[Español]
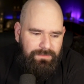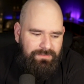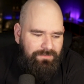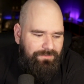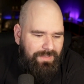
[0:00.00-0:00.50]
es
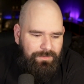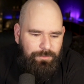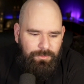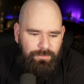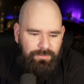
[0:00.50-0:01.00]
el
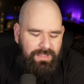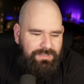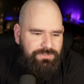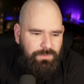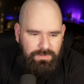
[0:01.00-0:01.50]
Verbo
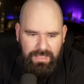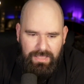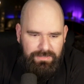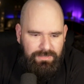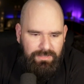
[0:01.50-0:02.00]
hecho
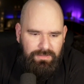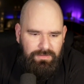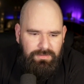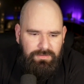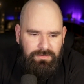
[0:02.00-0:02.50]
carne,
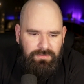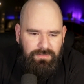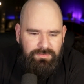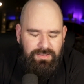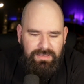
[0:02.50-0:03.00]

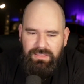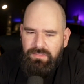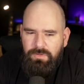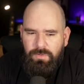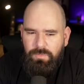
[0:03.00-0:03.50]
es el
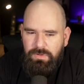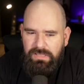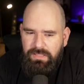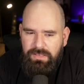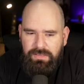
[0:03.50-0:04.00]
Hijo
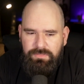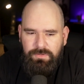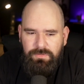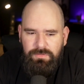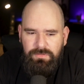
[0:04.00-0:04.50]

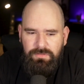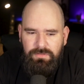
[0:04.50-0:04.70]
unigénito.